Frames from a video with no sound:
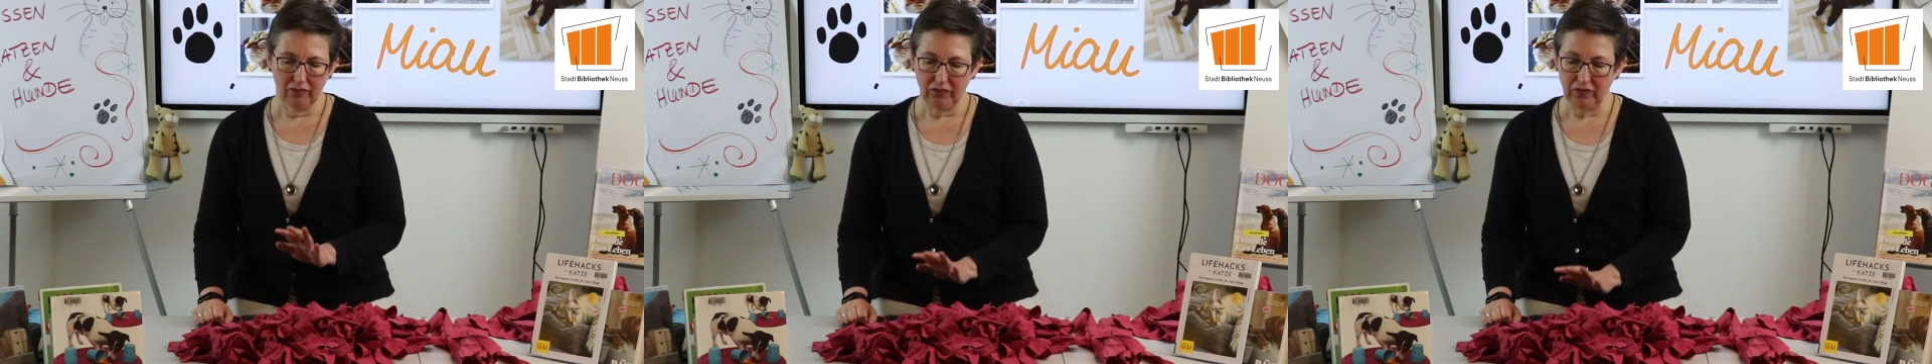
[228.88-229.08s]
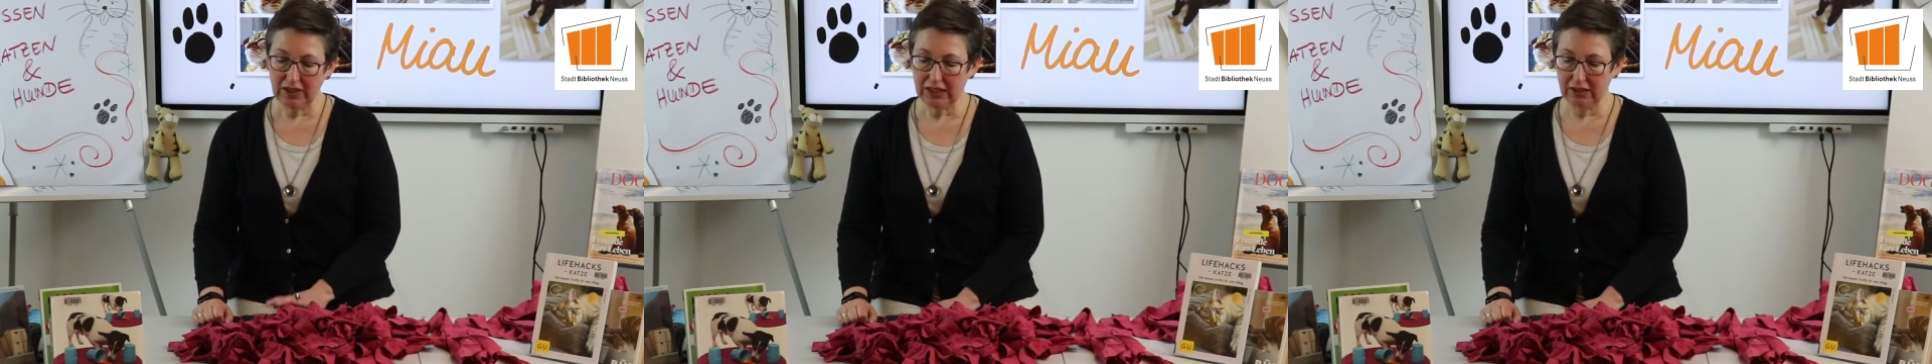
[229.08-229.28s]

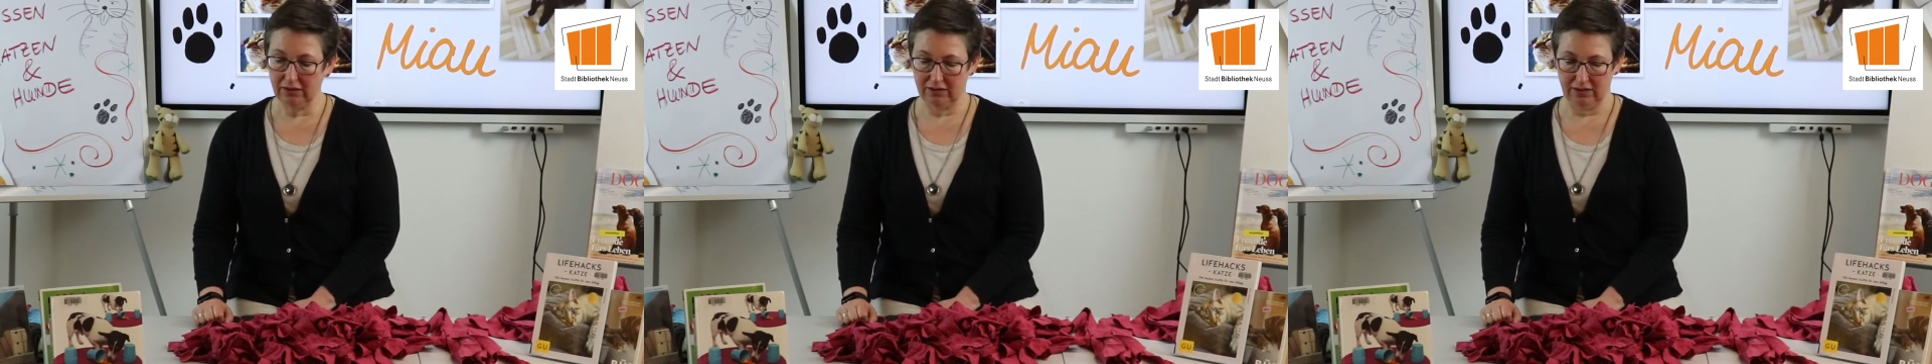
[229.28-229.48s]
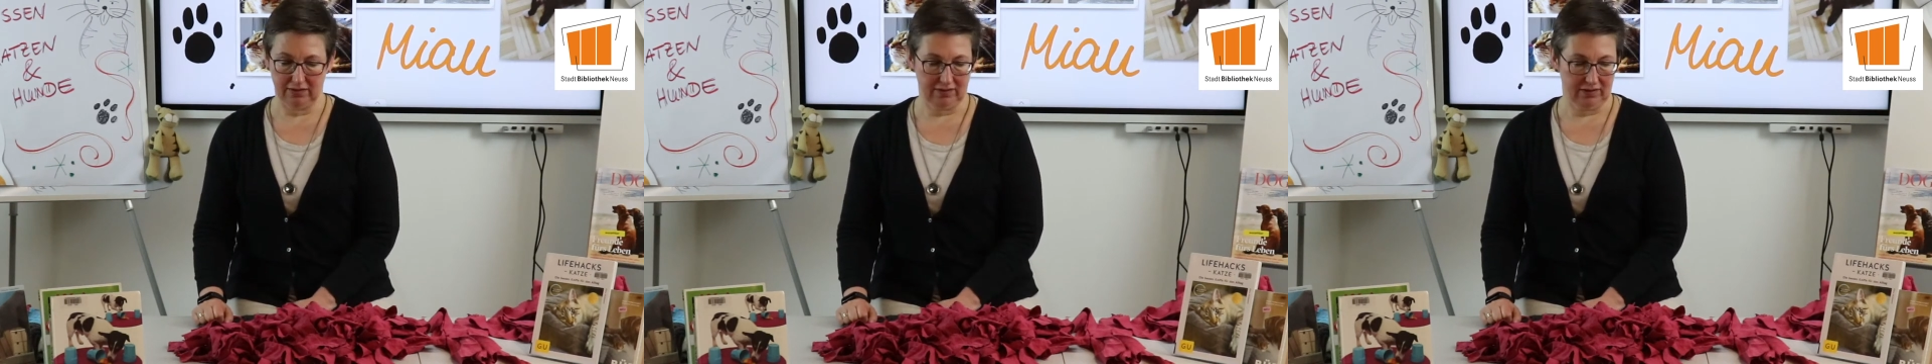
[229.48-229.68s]
Wie
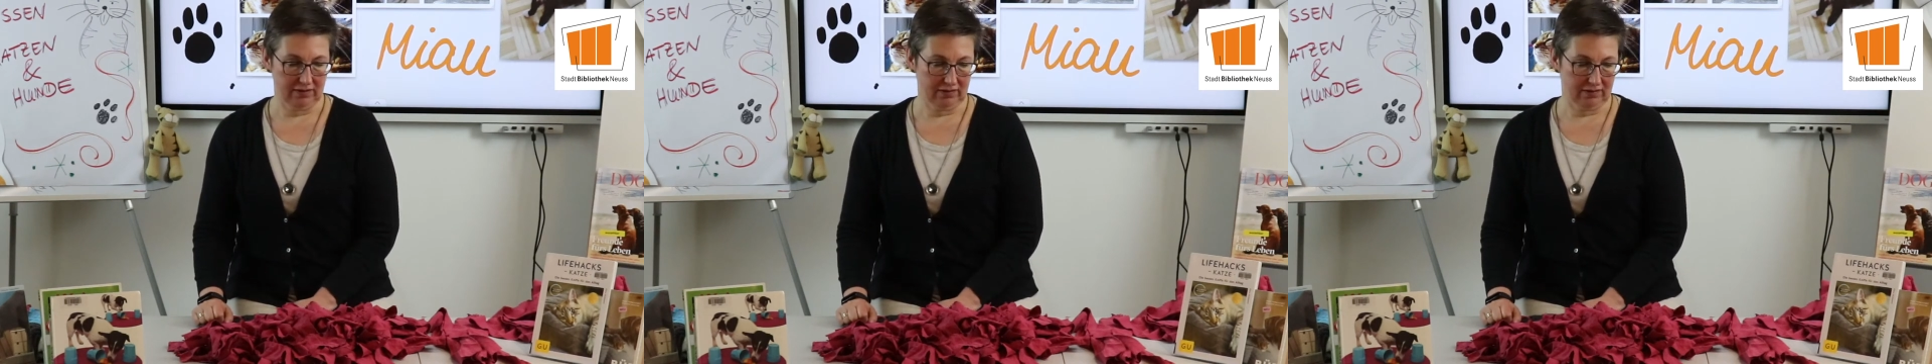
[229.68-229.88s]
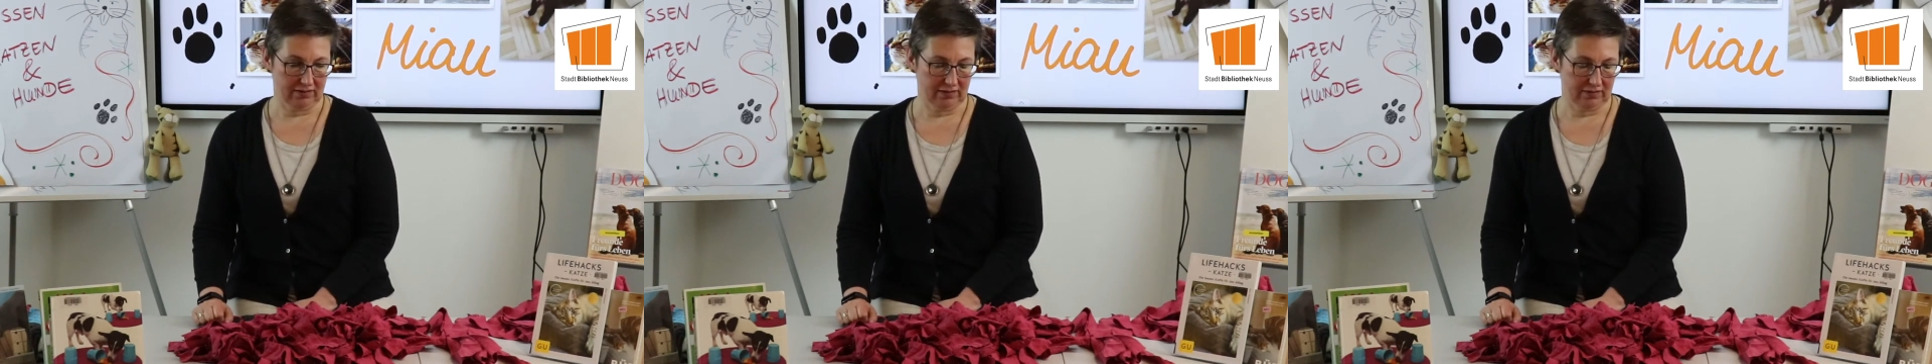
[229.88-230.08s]
geht das
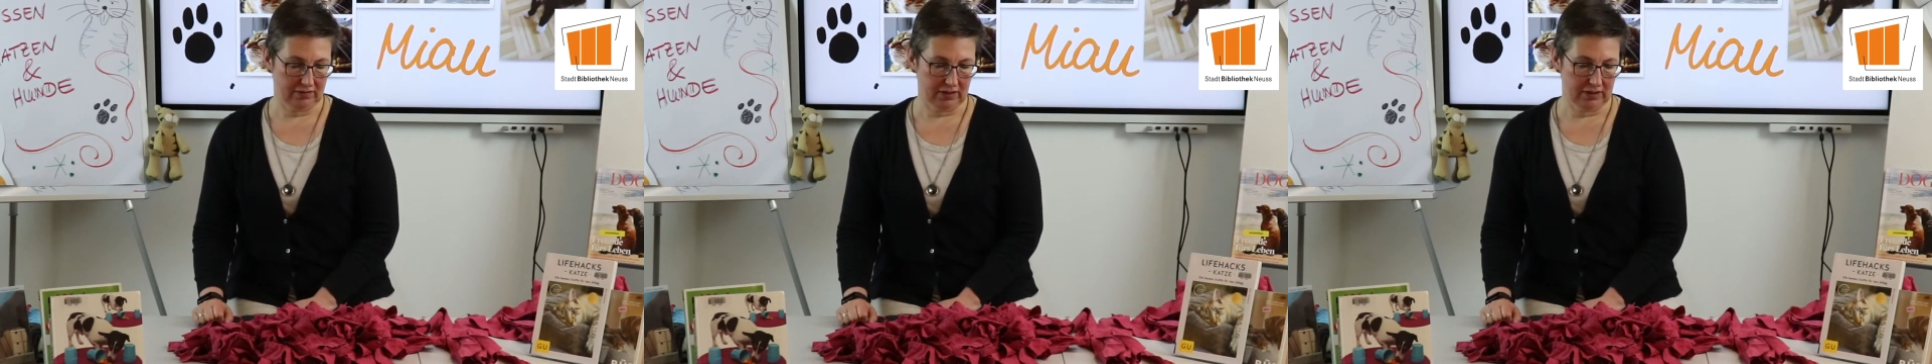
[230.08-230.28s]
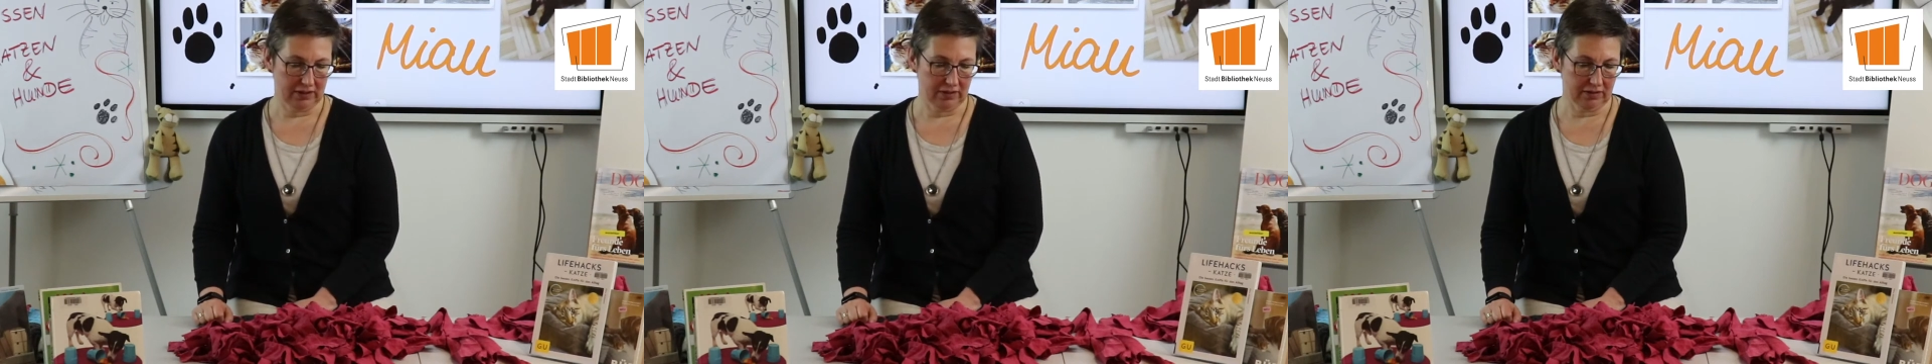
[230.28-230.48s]
jetzt?
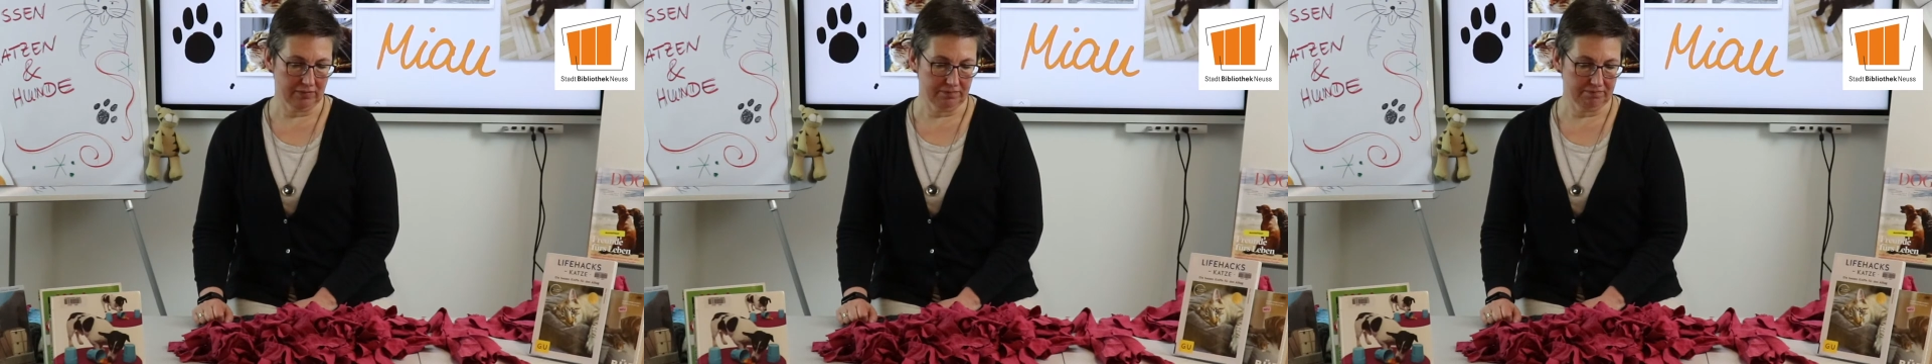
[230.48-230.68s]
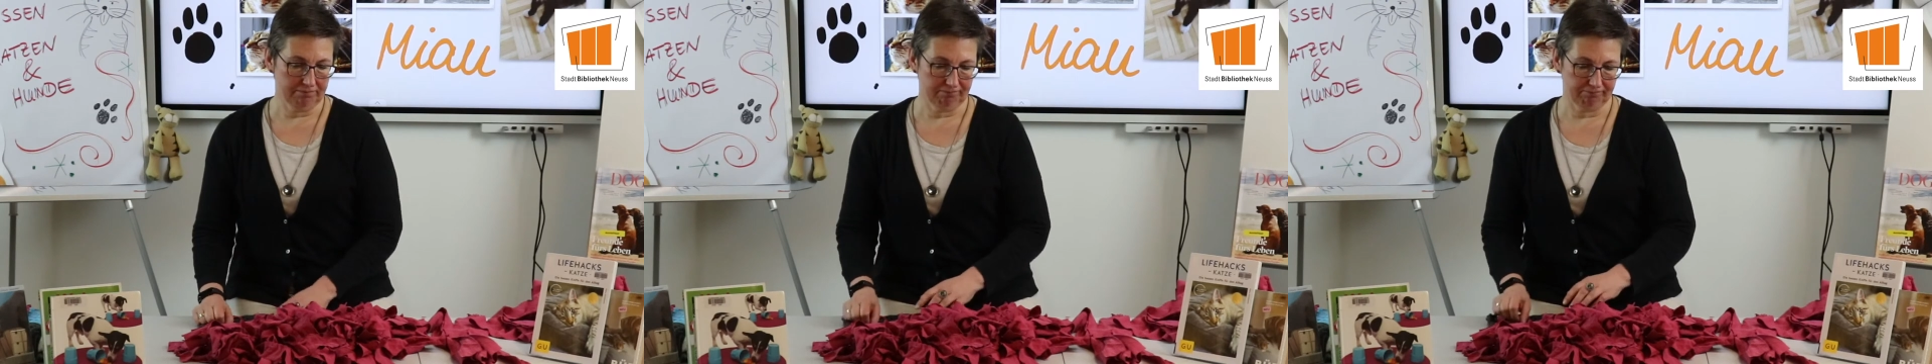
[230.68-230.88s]

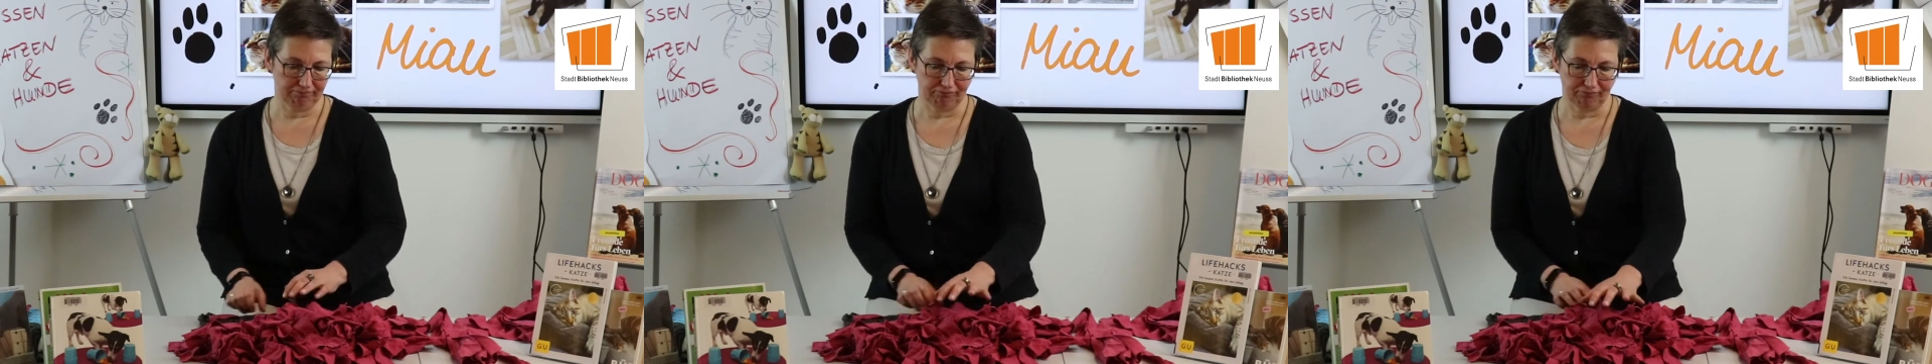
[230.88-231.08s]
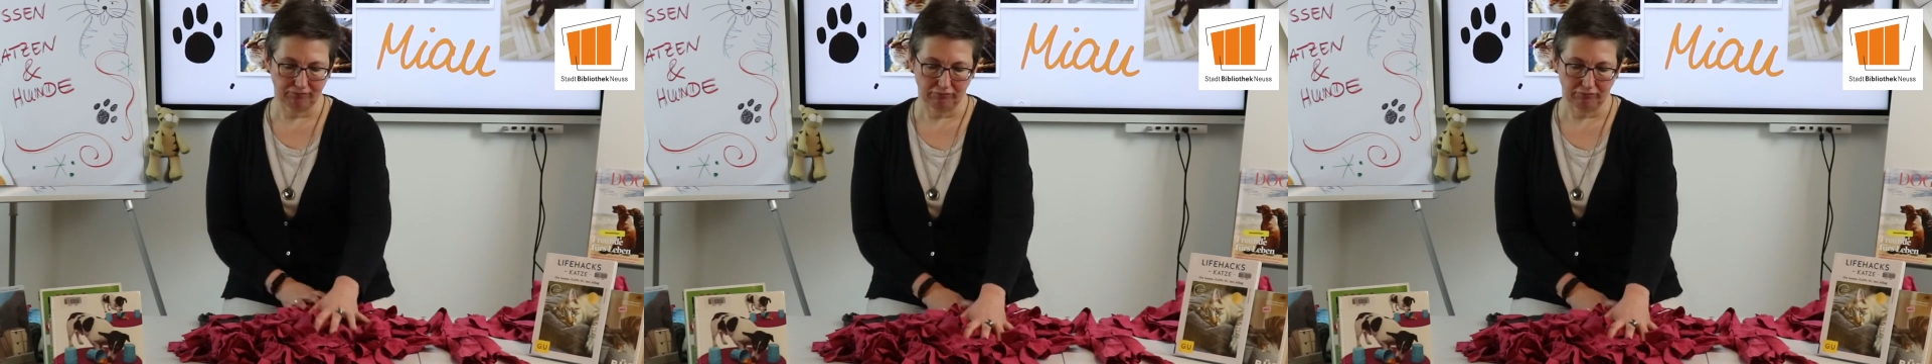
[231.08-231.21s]
Ähm,